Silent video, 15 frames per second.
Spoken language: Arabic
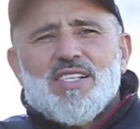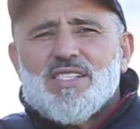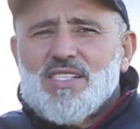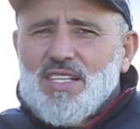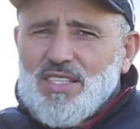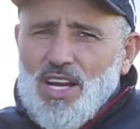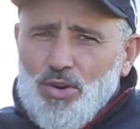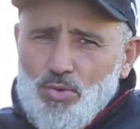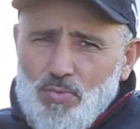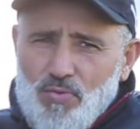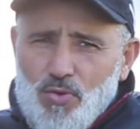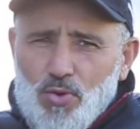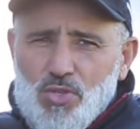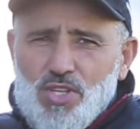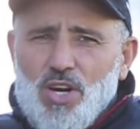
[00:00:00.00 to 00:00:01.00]
تعطى لهم
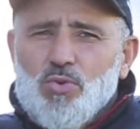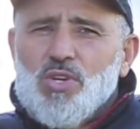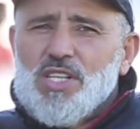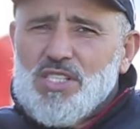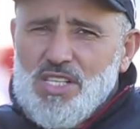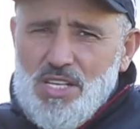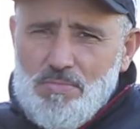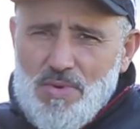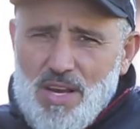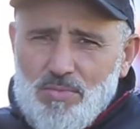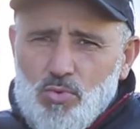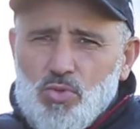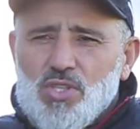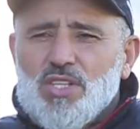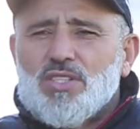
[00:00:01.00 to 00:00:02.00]
فرصه
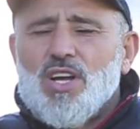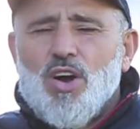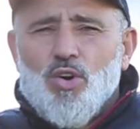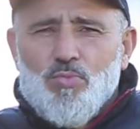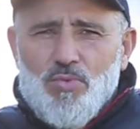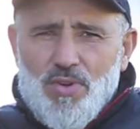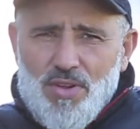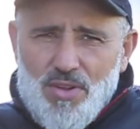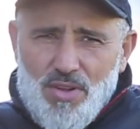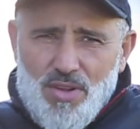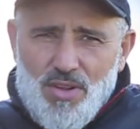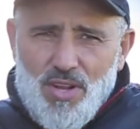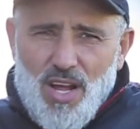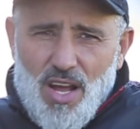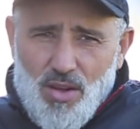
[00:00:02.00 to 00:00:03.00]
والاهتمام وتعطاهم
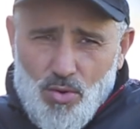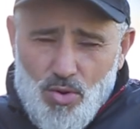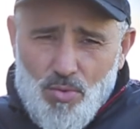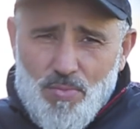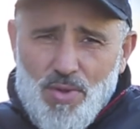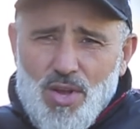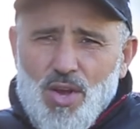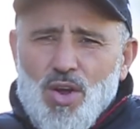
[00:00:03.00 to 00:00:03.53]
آه، حقهم